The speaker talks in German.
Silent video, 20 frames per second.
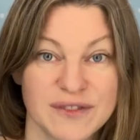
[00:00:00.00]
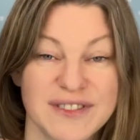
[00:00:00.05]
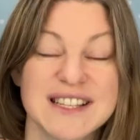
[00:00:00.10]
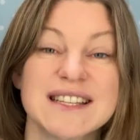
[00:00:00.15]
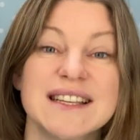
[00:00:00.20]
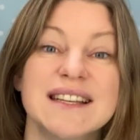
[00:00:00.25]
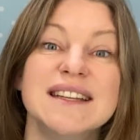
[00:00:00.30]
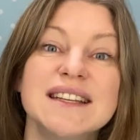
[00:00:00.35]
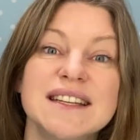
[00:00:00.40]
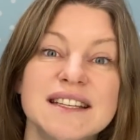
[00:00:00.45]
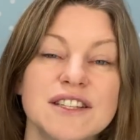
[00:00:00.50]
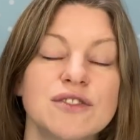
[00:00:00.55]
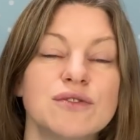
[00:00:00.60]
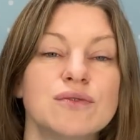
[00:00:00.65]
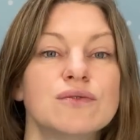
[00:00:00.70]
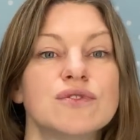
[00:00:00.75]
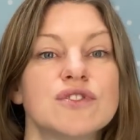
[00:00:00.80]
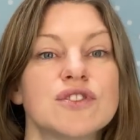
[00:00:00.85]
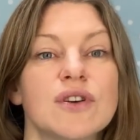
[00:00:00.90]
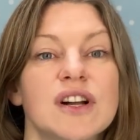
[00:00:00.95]
Was ihr nicht
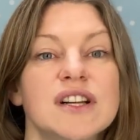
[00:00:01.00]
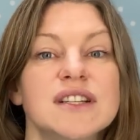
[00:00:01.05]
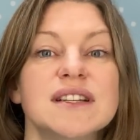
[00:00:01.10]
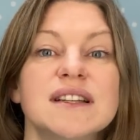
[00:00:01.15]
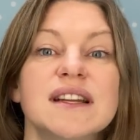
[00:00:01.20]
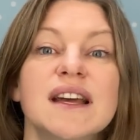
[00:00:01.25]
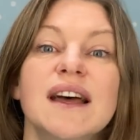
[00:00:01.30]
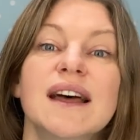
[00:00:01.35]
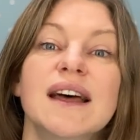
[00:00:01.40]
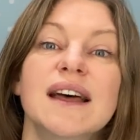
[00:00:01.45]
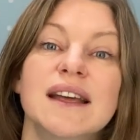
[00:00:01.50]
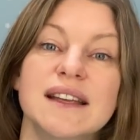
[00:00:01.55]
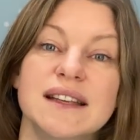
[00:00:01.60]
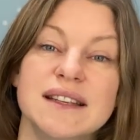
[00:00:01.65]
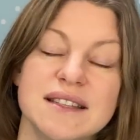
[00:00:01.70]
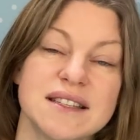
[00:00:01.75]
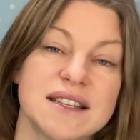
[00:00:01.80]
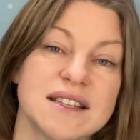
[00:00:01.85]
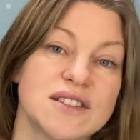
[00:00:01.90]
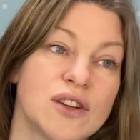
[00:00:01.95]
tun solltet,
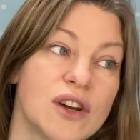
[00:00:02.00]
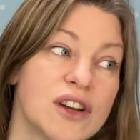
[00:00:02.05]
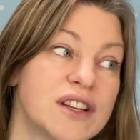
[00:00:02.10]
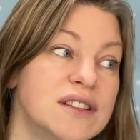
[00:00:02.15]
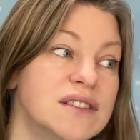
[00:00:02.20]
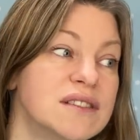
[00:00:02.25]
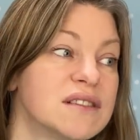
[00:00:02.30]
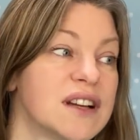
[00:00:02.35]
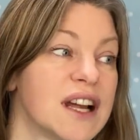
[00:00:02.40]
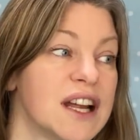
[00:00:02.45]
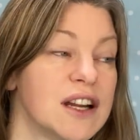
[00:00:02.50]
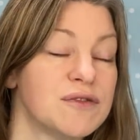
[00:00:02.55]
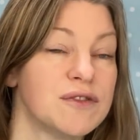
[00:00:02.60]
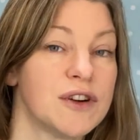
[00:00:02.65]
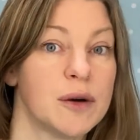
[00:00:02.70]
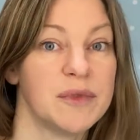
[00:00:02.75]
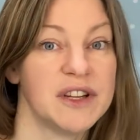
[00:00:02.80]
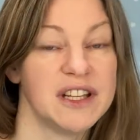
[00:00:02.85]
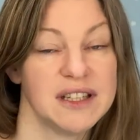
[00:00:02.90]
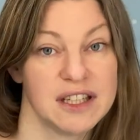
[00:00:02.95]
ist das Zeug in irgendeiner
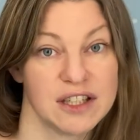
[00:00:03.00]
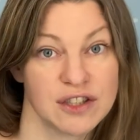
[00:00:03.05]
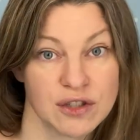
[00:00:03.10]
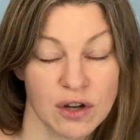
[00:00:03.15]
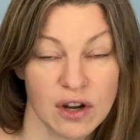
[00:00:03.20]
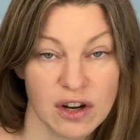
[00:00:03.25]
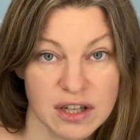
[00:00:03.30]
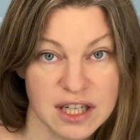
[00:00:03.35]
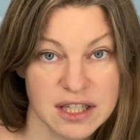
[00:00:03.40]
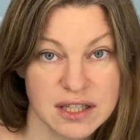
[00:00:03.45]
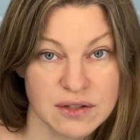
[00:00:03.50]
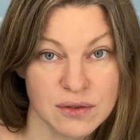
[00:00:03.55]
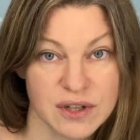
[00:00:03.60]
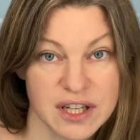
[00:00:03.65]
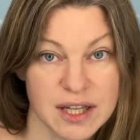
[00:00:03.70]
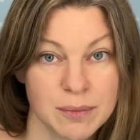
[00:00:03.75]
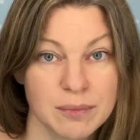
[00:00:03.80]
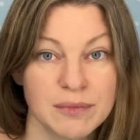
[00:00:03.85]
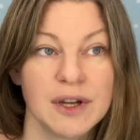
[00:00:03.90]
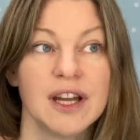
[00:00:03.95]
Form in den Trockner zu
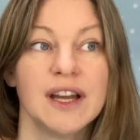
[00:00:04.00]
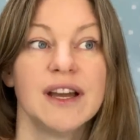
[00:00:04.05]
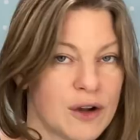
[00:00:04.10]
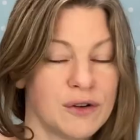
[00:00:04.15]
geben